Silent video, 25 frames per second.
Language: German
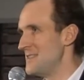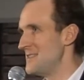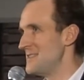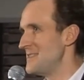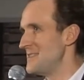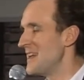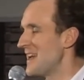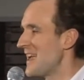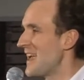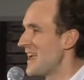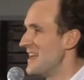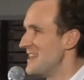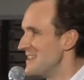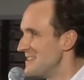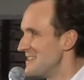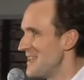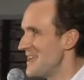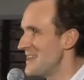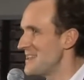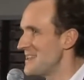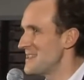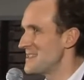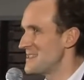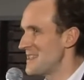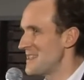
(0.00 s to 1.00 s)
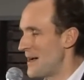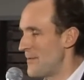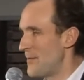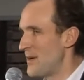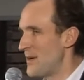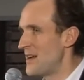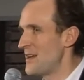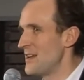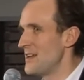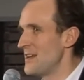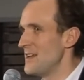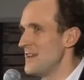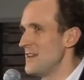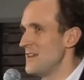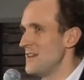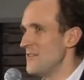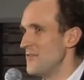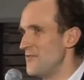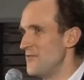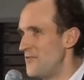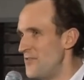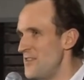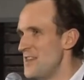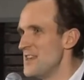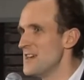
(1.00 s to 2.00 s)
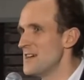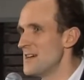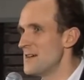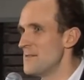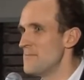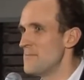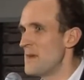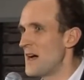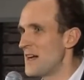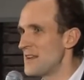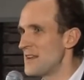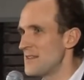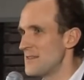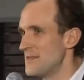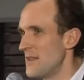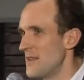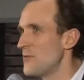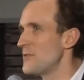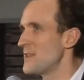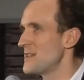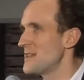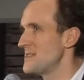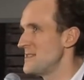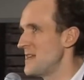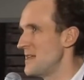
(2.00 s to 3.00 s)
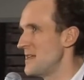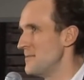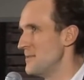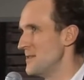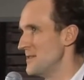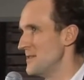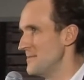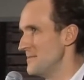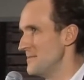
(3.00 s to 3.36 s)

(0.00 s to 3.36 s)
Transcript: Die Realität ist aber, wir machen genau dasselbe.